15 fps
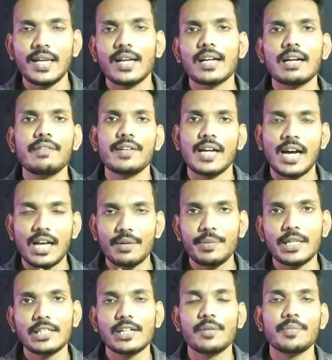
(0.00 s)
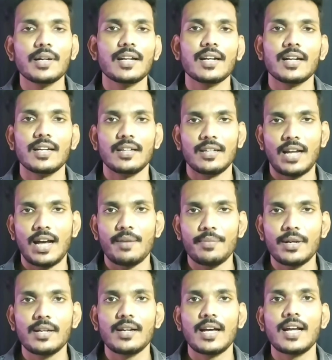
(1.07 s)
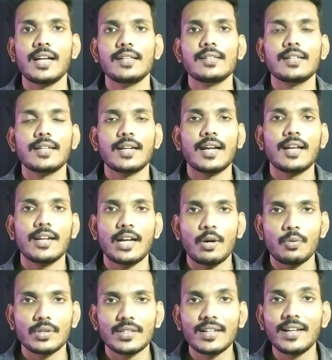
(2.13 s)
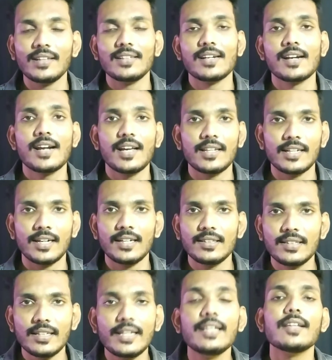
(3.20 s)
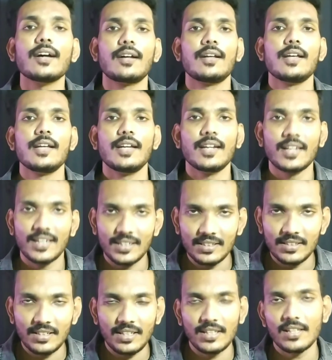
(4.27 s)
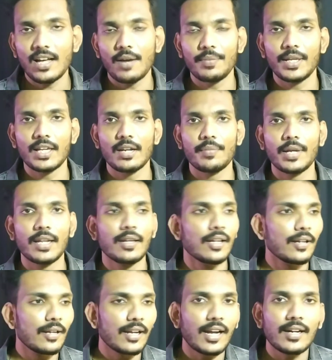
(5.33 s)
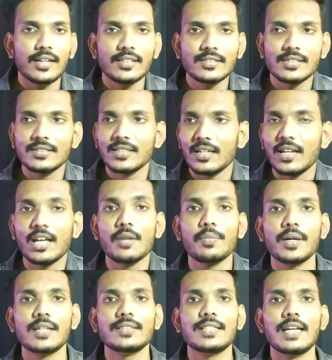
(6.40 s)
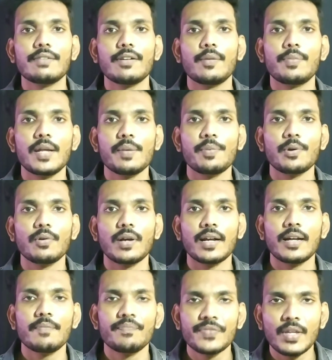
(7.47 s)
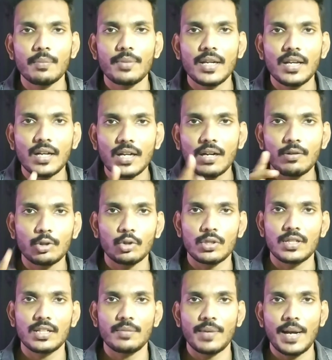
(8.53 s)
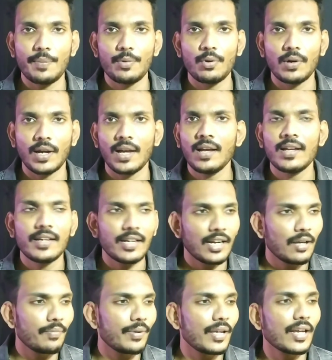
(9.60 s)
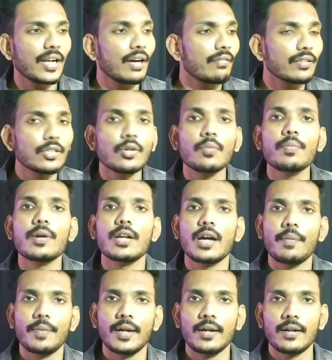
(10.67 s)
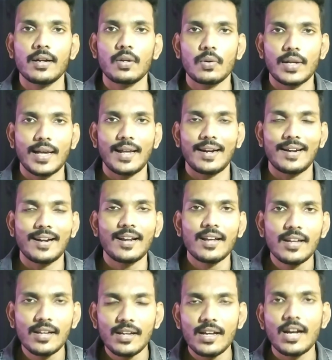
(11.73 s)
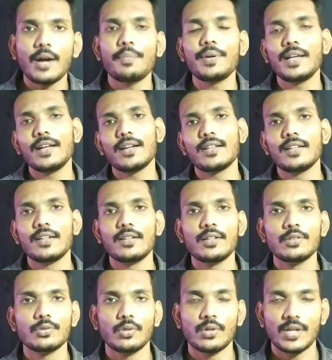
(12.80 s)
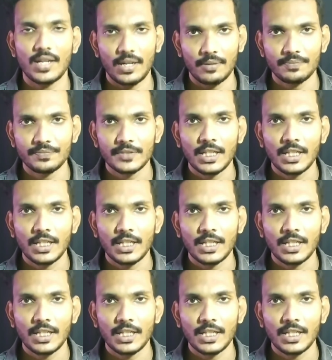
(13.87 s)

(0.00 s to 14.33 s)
பிரியங்காவை யாருமே எதிர்க்க மாட்டாங்க நான் பாரு நான் எதிர்க்கிறேன் நான் ஒருத்தன் தான் எதிர்க்கிறேன் அதுக்கடுத்து நீ தான் எனக்கு அடுத்து நீ தான் அப்படிங்கிற மாதிரி கண்டஸ்டன்ஸ் எல்லாரும் பாரு சேஃபாக ப்ளே பண்ணுவாங்க பிரியங்காவை தொடர்றதுக்கு பயப்படுவாங்க ஏன்னா பிரியங்கா வந்து ரொம்ப டாமினண்ட்டான ஒரு கேரக்டர் அப்படிங்கிறத எடுத்துகிட்டு சொல்கிறாரு